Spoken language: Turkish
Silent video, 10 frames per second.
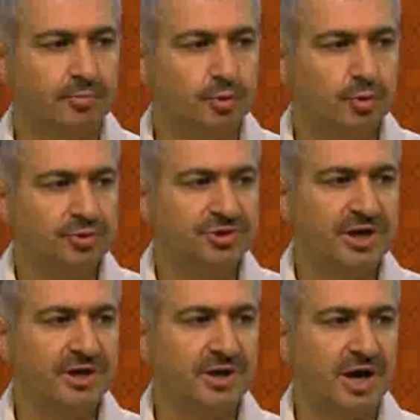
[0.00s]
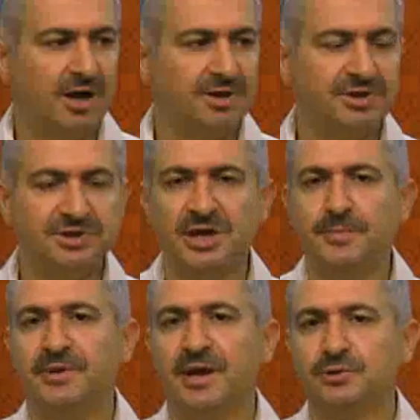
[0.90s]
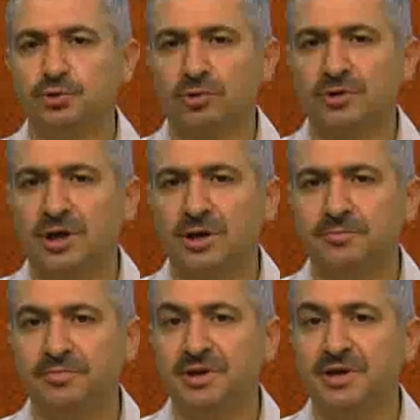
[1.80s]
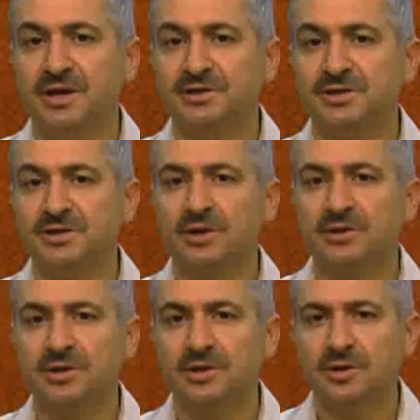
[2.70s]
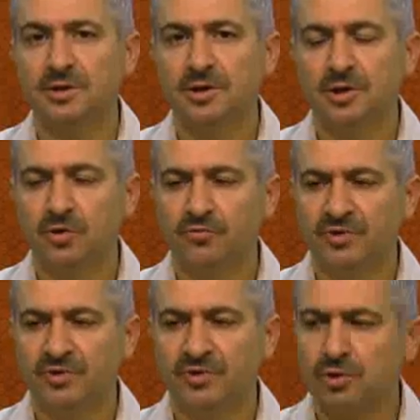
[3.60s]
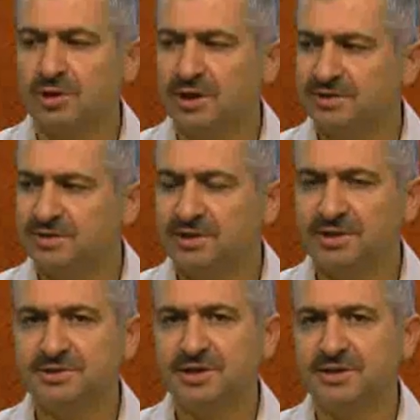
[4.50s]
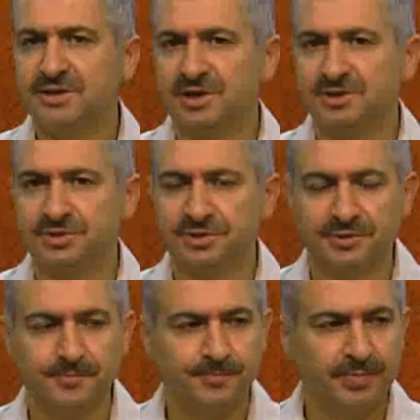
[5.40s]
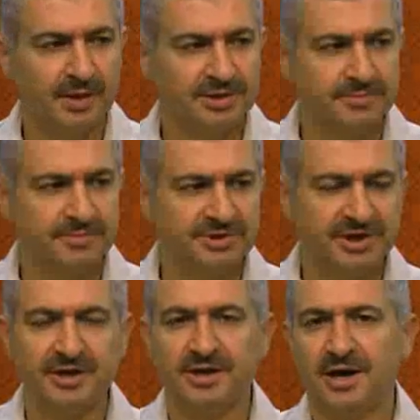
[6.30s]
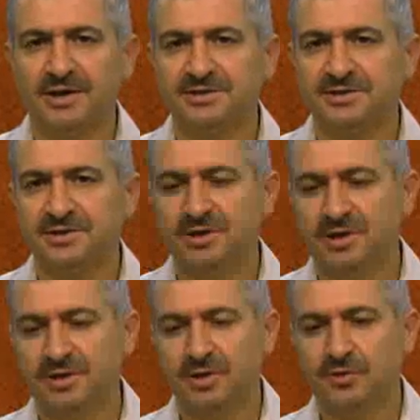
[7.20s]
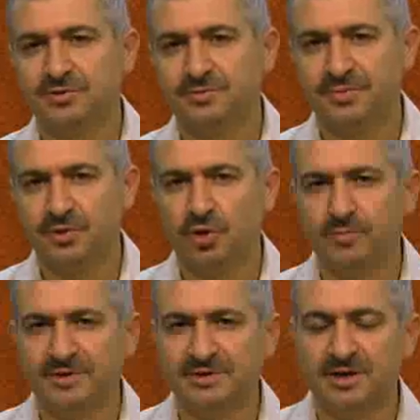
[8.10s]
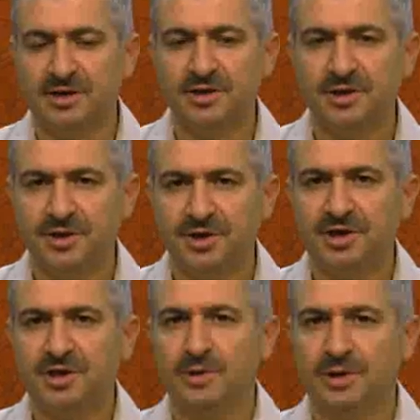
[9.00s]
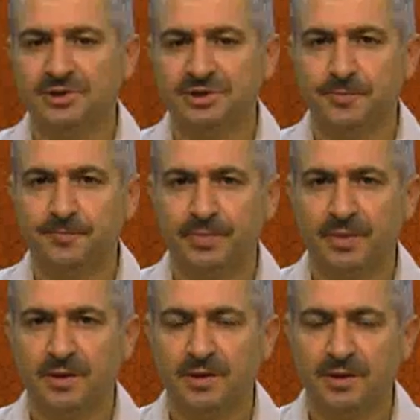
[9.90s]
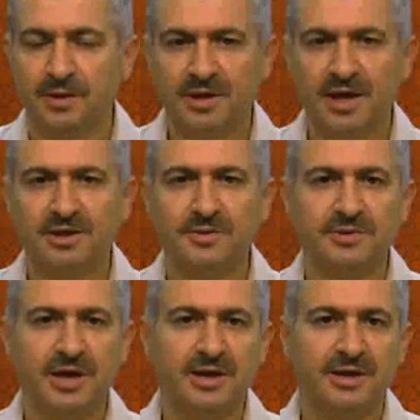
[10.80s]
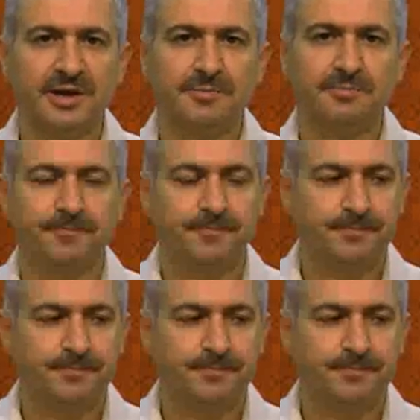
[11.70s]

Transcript: Bütün şehir ahalisini cebren, zorla bir yere sevk etti ve zorla istediği işlerde çalışırdı. Şimdi şehir ahalisi ne olsun bir köy mesela 2000 kişi. Geldi bir tane adam.